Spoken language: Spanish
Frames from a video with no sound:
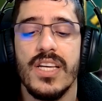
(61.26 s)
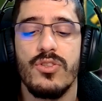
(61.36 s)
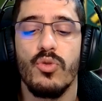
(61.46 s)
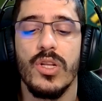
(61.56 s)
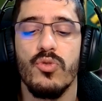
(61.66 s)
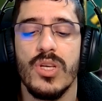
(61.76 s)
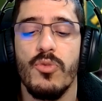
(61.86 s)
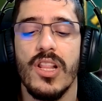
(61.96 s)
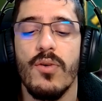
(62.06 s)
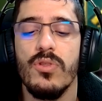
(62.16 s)
esto cuando
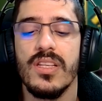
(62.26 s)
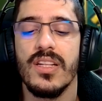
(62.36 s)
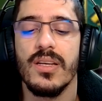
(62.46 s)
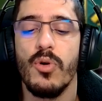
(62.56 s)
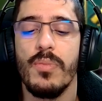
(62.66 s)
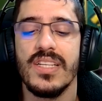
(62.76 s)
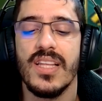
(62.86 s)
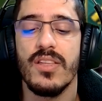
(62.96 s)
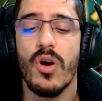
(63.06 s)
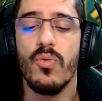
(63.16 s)
usemos la ulti tendremos más
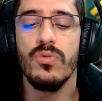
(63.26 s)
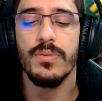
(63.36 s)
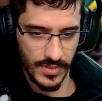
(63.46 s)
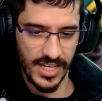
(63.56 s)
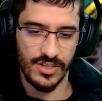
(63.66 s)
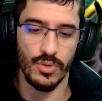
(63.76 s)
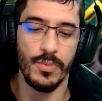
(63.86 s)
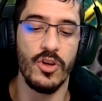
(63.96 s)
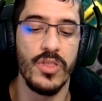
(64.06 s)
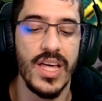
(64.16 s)
daño aún, esto
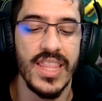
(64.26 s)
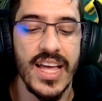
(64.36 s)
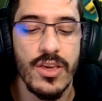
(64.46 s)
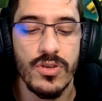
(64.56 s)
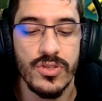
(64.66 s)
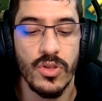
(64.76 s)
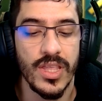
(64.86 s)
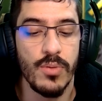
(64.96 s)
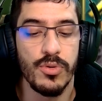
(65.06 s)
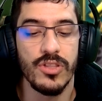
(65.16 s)
nos da daño, esto nos
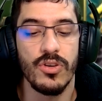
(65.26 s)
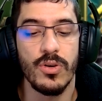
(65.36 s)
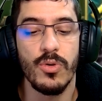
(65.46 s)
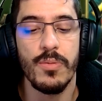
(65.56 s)
da un poquito de robo de